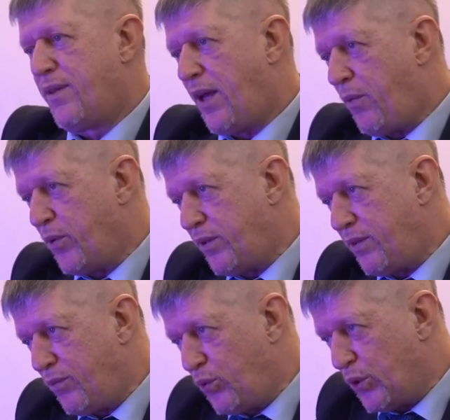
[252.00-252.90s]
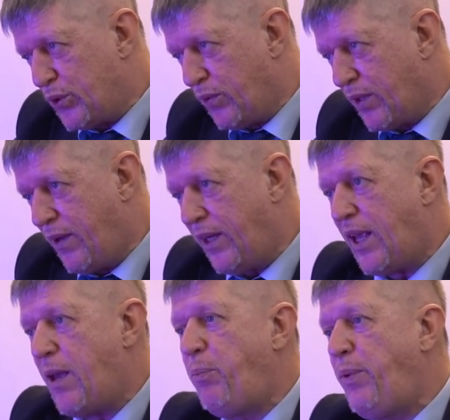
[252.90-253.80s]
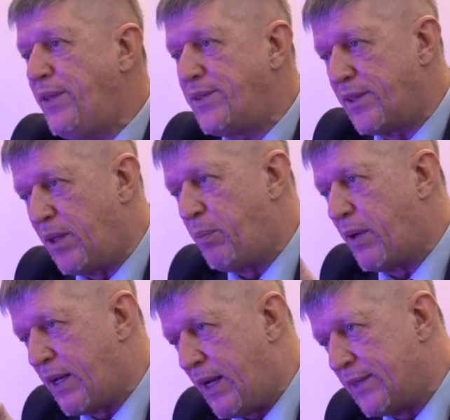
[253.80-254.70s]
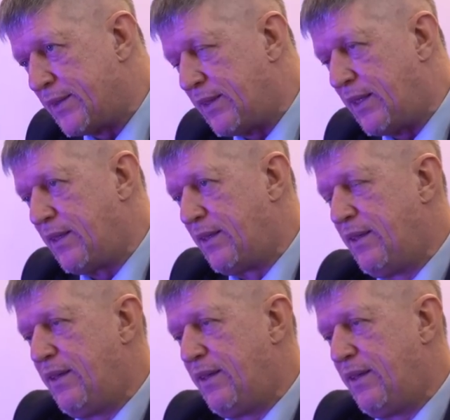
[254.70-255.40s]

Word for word: Там вот то, что вы говорите, описано, показано.